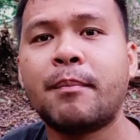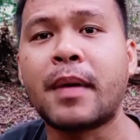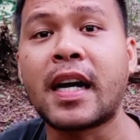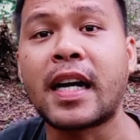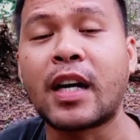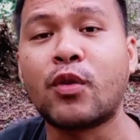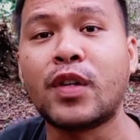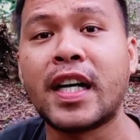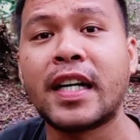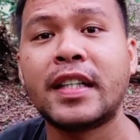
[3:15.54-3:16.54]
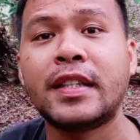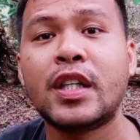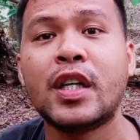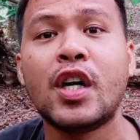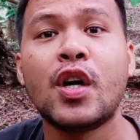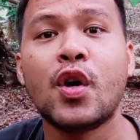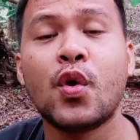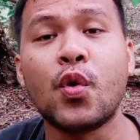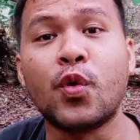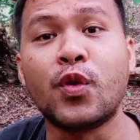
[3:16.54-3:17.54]
pagkakaroon ng
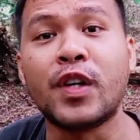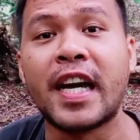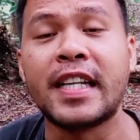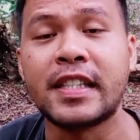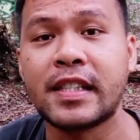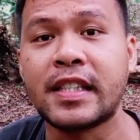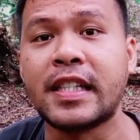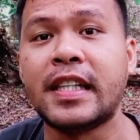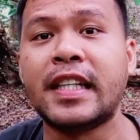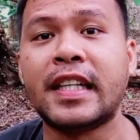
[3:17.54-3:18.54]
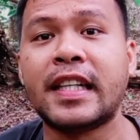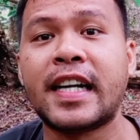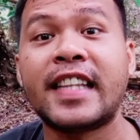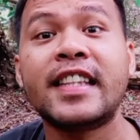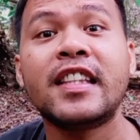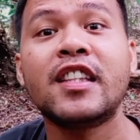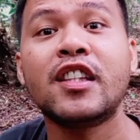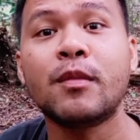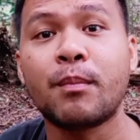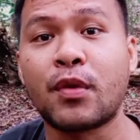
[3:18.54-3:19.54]
online selling at
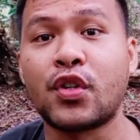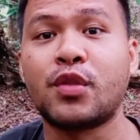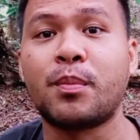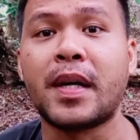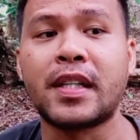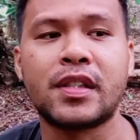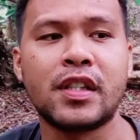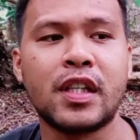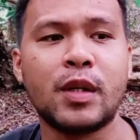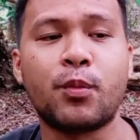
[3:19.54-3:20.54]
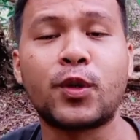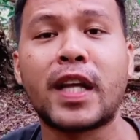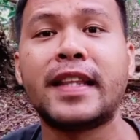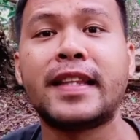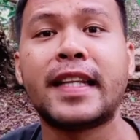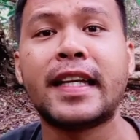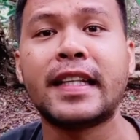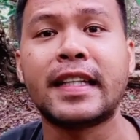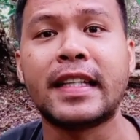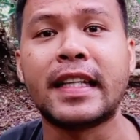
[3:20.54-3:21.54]
prospects. Importante
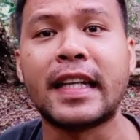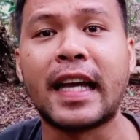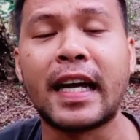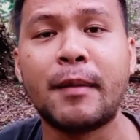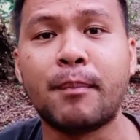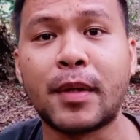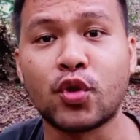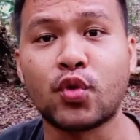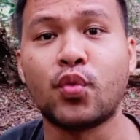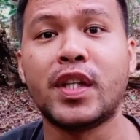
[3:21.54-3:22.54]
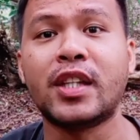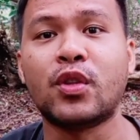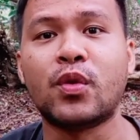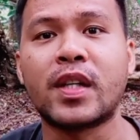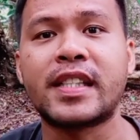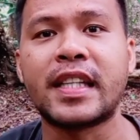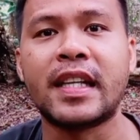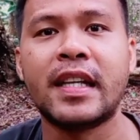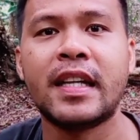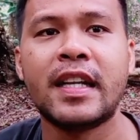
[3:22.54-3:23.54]
na matutunan to kasi
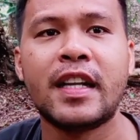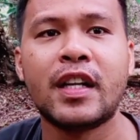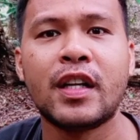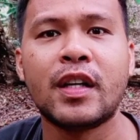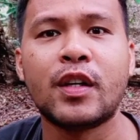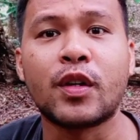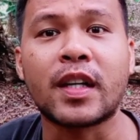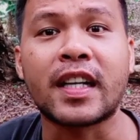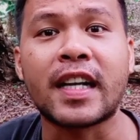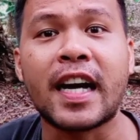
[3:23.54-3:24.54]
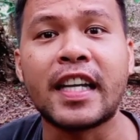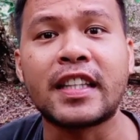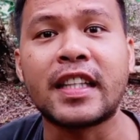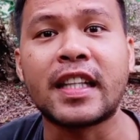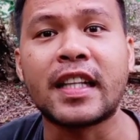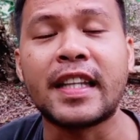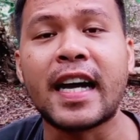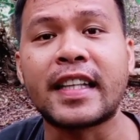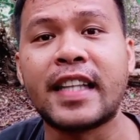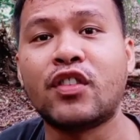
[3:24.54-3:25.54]
kahit
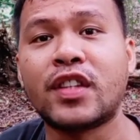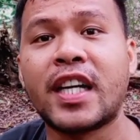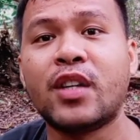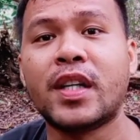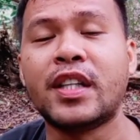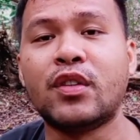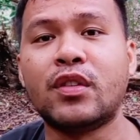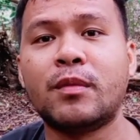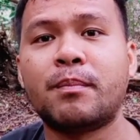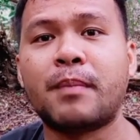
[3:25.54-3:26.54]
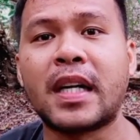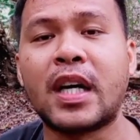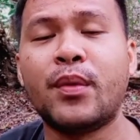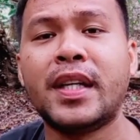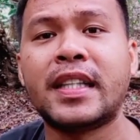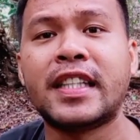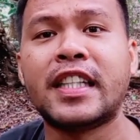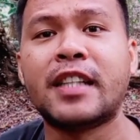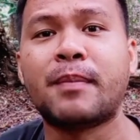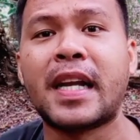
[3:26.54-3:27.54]
lockdown tayo ngayon, pag
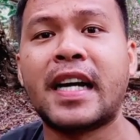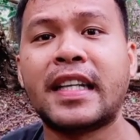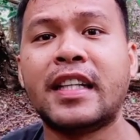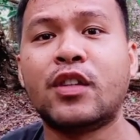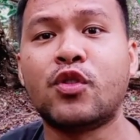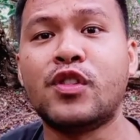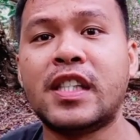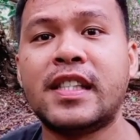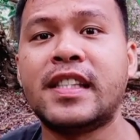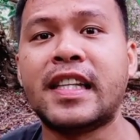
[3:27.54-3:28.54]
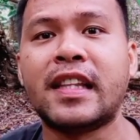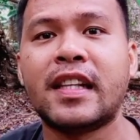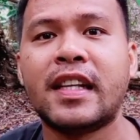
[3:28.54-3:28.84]
natin ng palagi consistent,